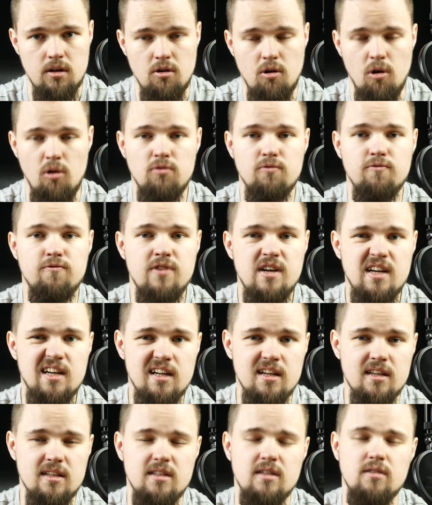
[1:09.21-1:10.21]
Он
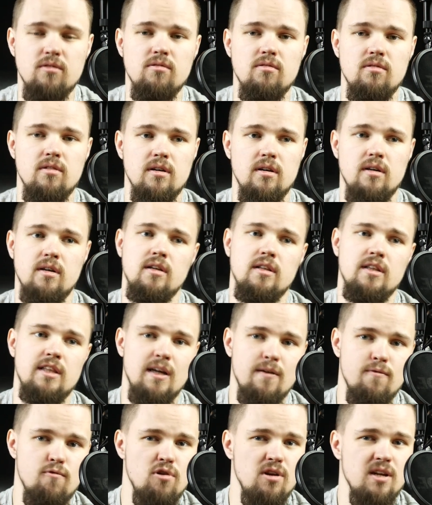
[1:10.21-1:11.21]
выглядел э,
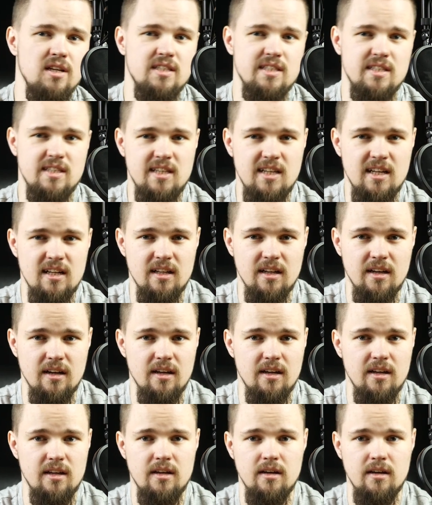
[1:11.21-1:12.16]
довольно стильно,